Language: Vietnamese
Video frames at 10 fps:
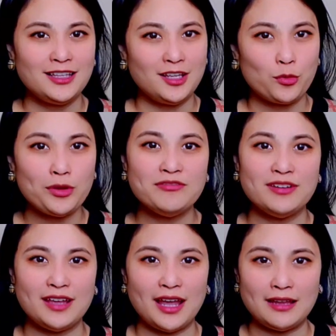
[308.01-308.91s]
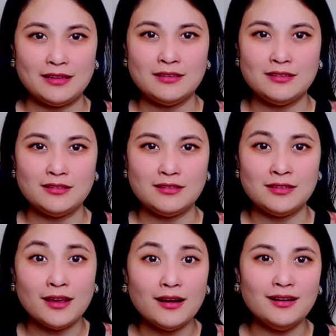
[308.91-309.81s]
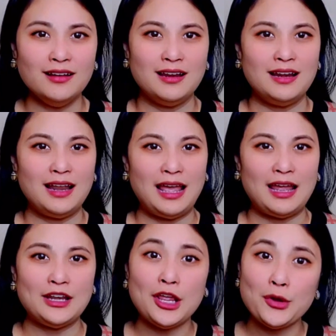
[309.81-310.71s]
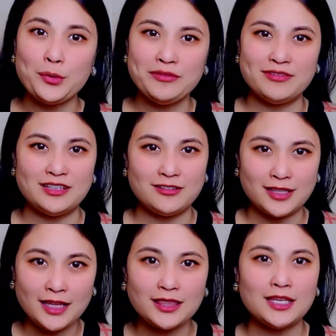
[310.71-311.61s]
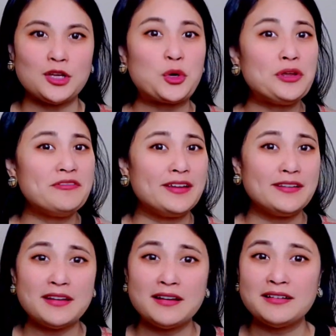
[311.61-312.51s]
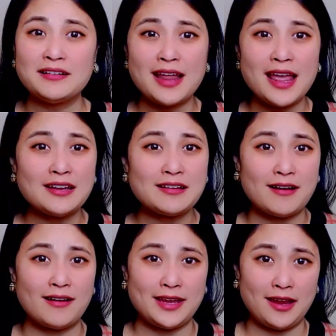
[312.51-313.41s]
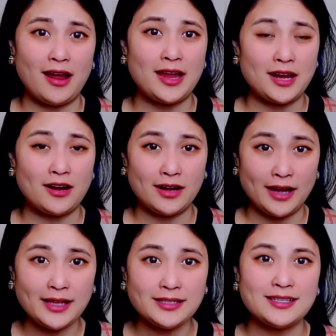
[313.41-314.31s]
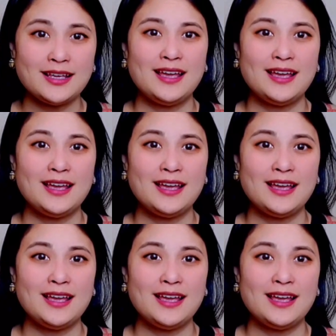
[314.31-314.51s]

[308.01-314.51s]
thì quý vị hãy nhớ là nếu quý vị chưa thấy tiền quý vị đừng nên gọi IRS